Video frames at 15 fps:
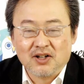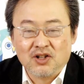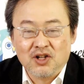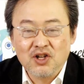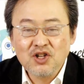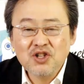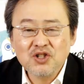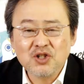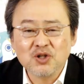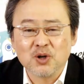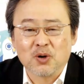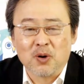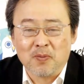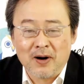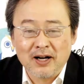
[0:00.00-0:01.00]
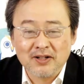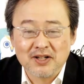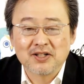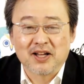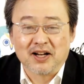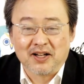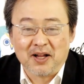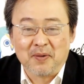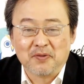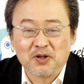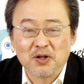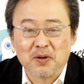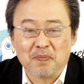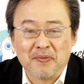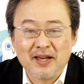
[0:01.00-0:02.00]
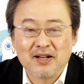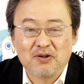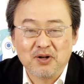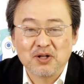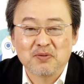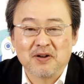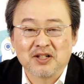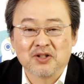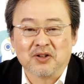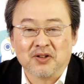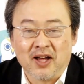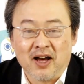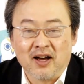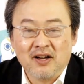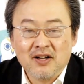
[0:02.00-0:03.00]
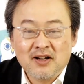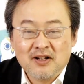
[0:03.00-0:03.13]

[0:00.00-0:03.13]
25万円ですからねちょっとびっくりしますよね。